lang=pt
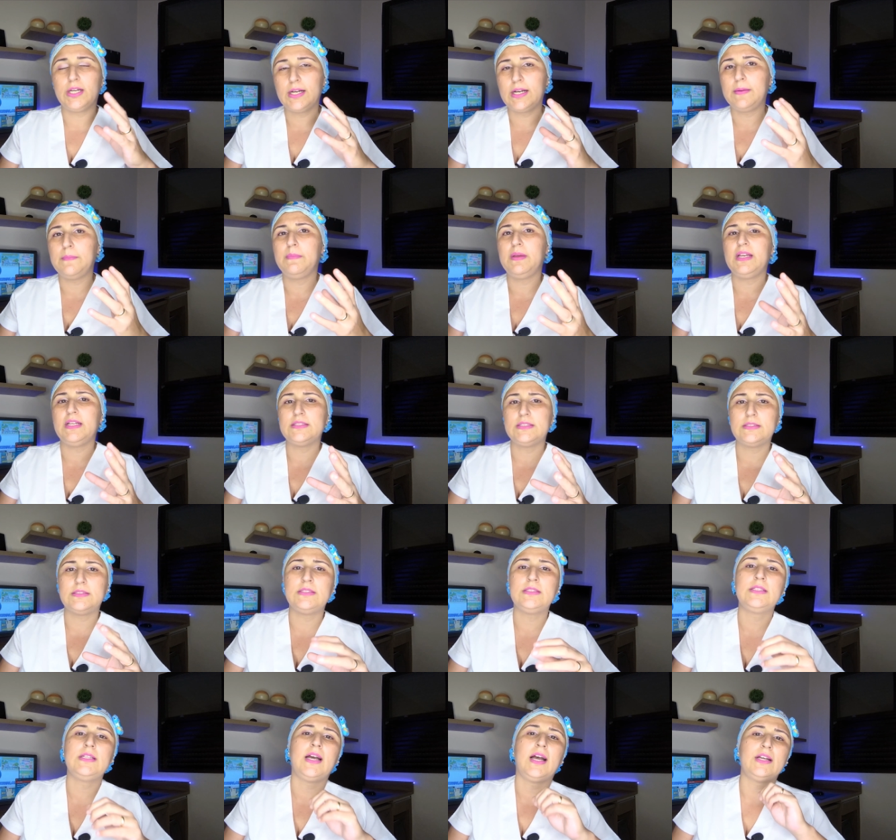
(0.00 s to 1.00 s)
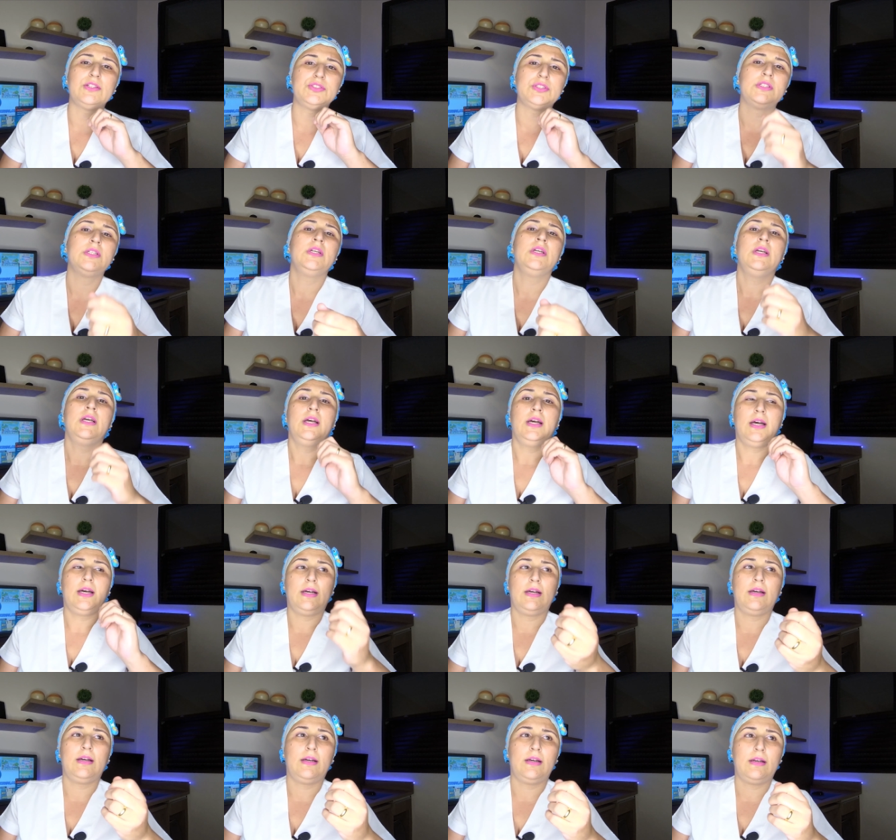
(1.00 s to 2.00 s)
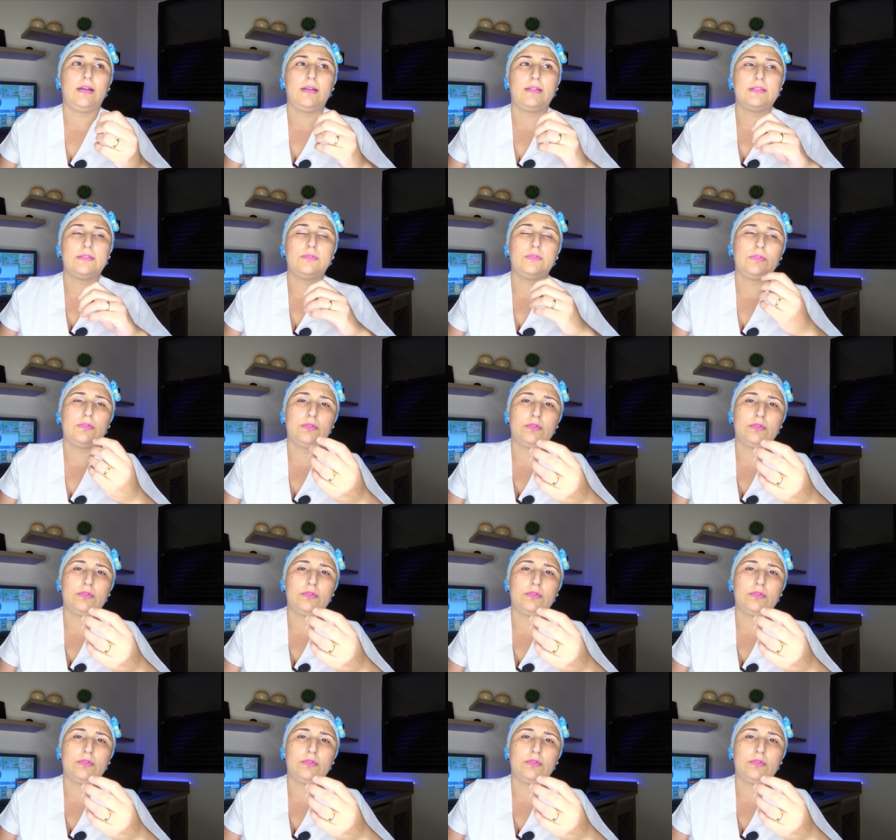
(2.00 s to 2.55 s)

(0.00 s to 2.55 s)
a cabeça sem que haja a,